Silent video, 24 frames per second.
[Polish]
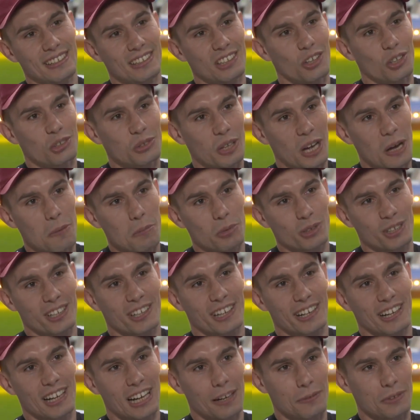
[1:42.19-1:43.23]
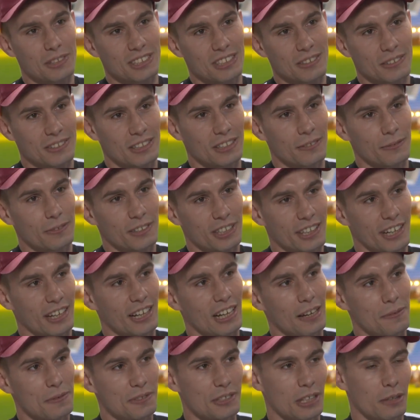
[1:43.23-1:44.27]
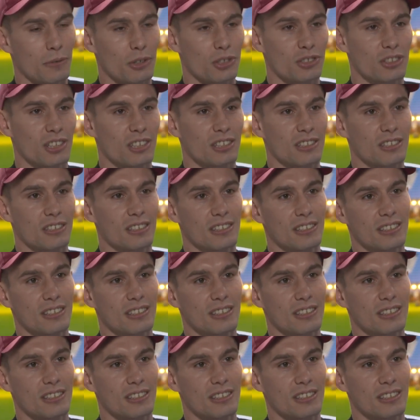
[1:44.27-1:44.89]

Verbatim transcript: nie oddałem mu tych rękawic i, w tych rękawicach właśnie z,